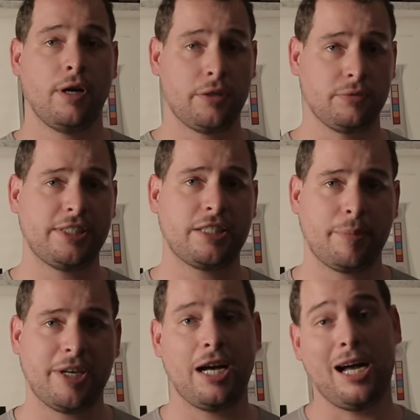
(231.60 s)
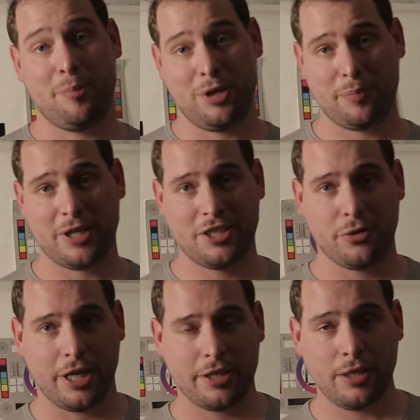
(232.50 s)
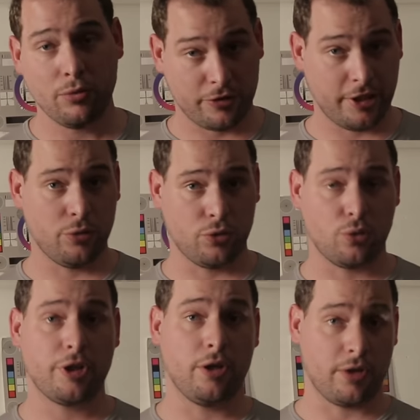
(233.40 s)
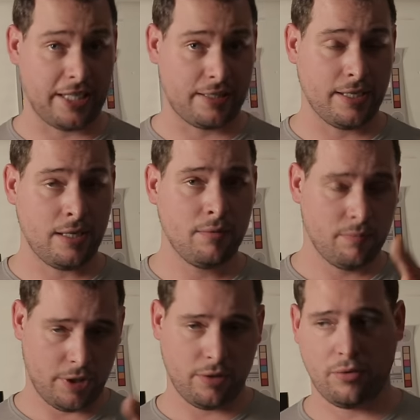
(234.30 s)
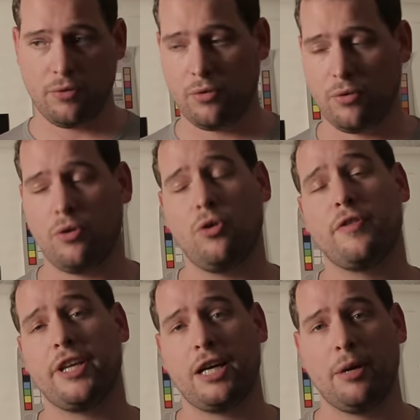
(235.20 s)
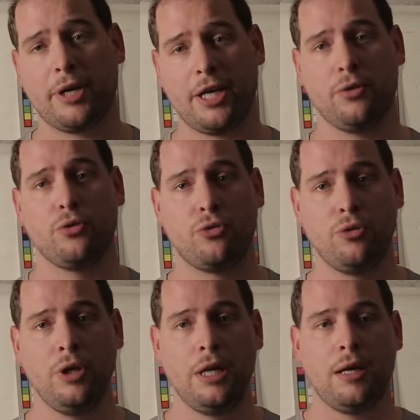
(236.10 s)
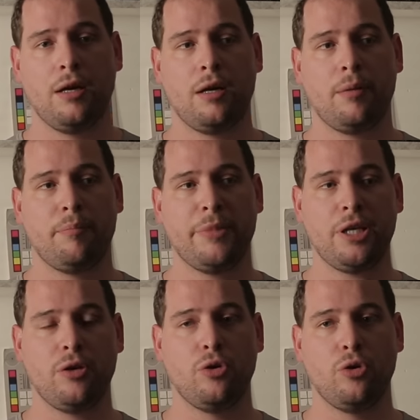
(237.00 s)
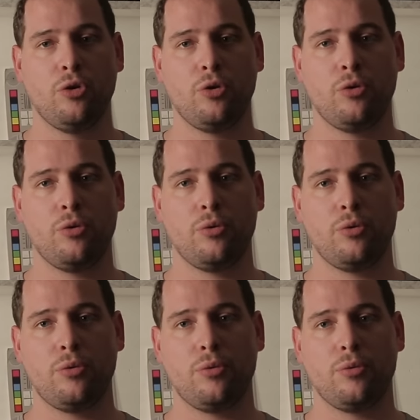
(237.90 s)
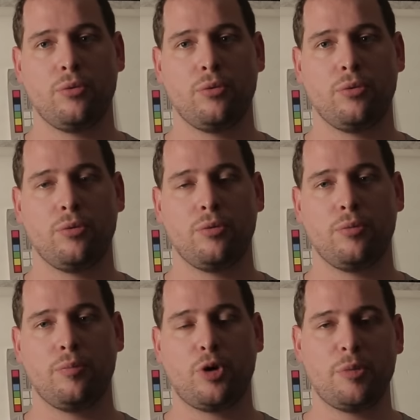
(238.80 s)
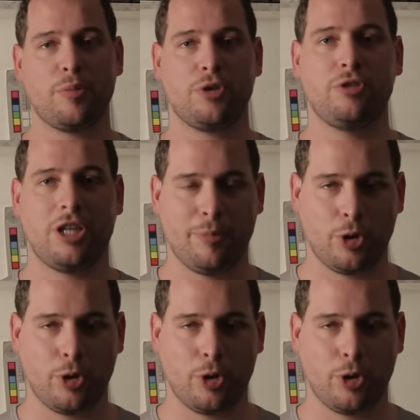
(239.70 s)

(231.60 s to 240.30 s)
Voilà, donc cette caméra a plein de particularités, donc celle de tourner en 4K, on, viendra après euh, dessus, euh, mais le premier point que je voudrais